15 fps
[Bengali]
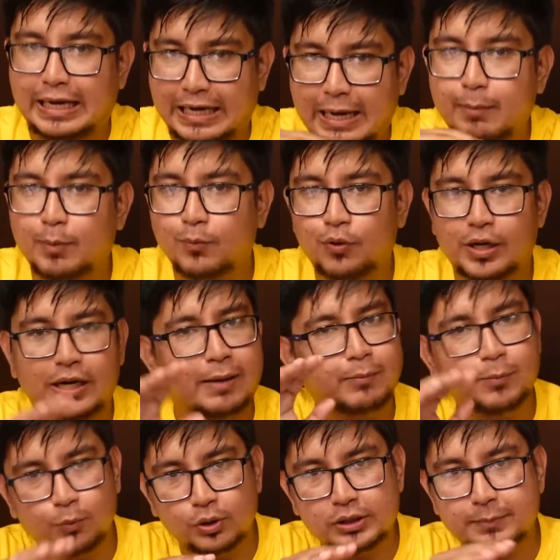কাবাবওয়ালা
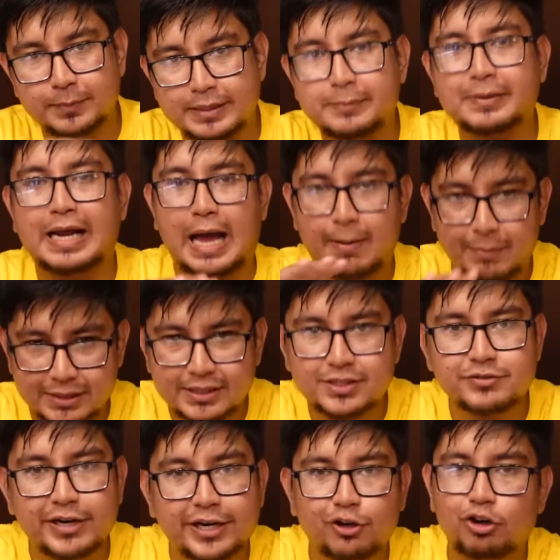আমি বলতে পারি মানে আমাদের
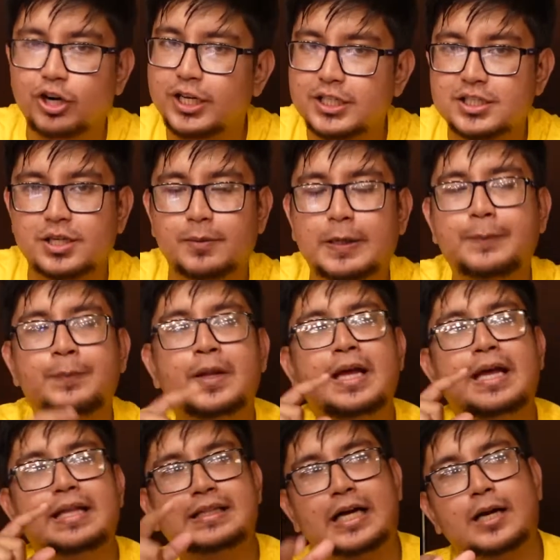ট্রাই করা হিসাবে
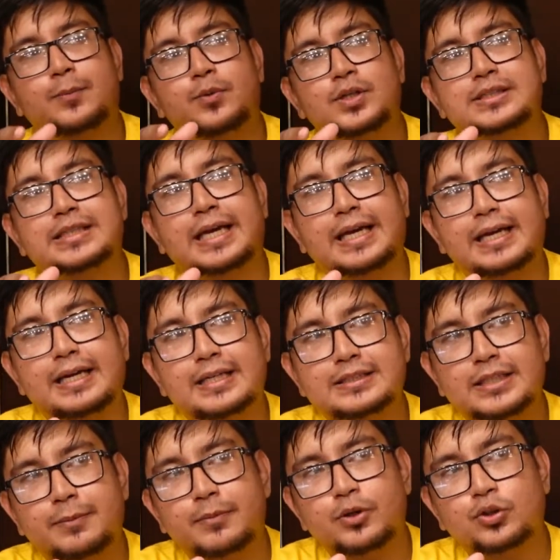তারপরে সেকেন্ডে
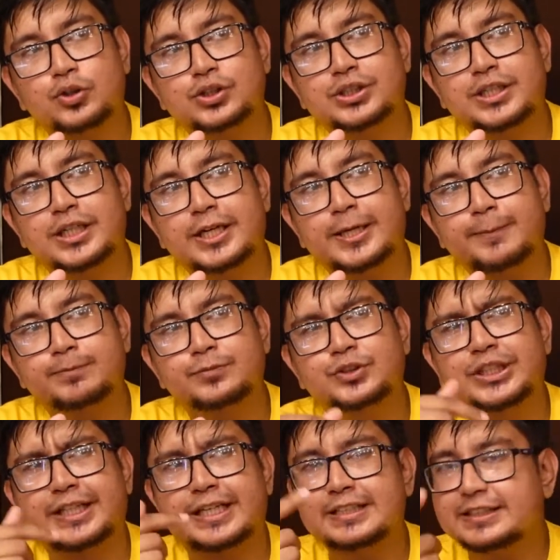যাবে হচ্ছে
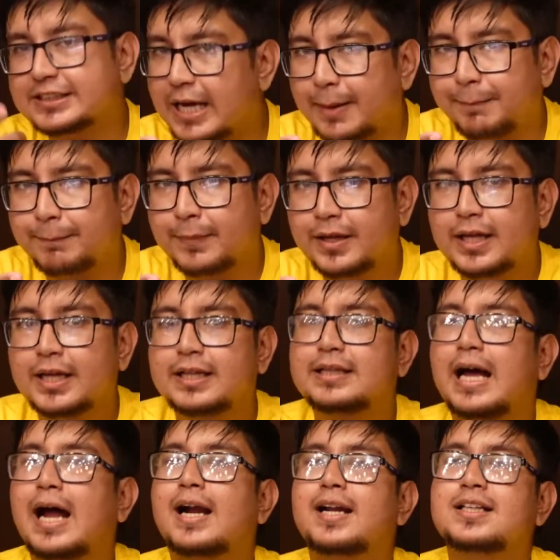চিকেন চাপ
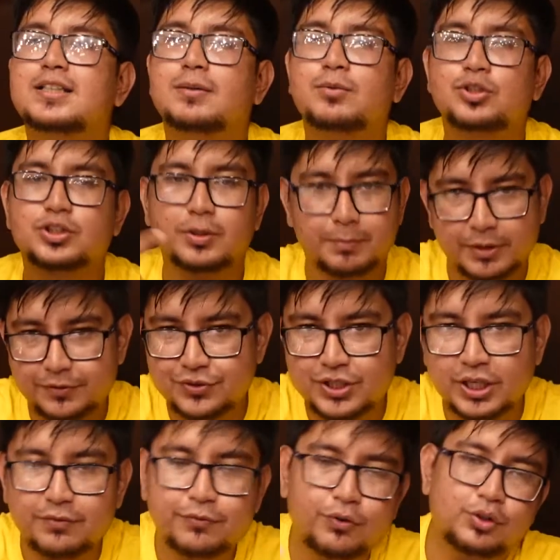থার্ডে যাবে হচ্ছে বিফ
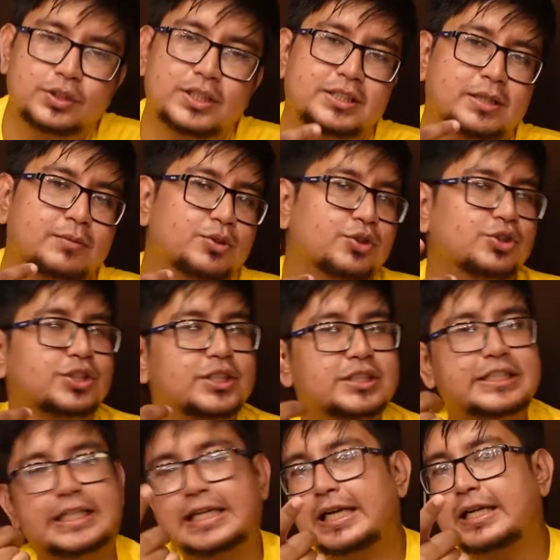শিক ফোর্থে যাবে হচ্ছে
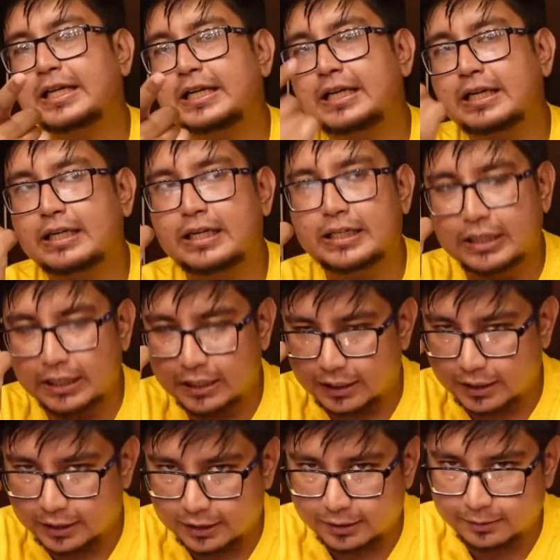চিকেন
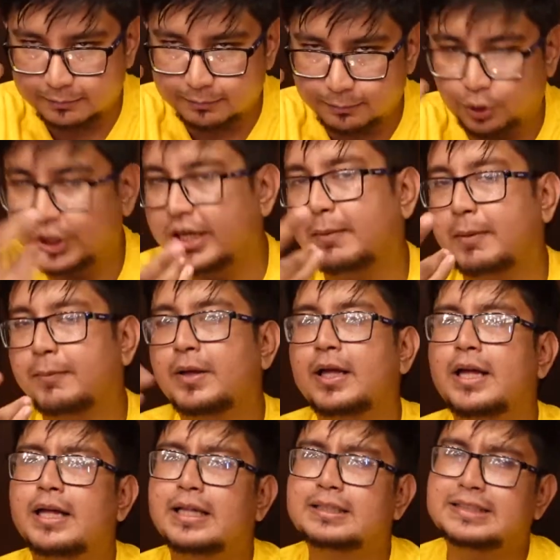বডি কাবাব
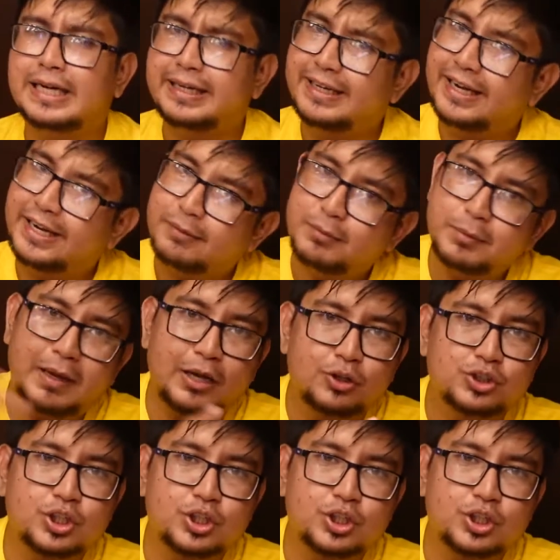চারটে আইটেমই ভালো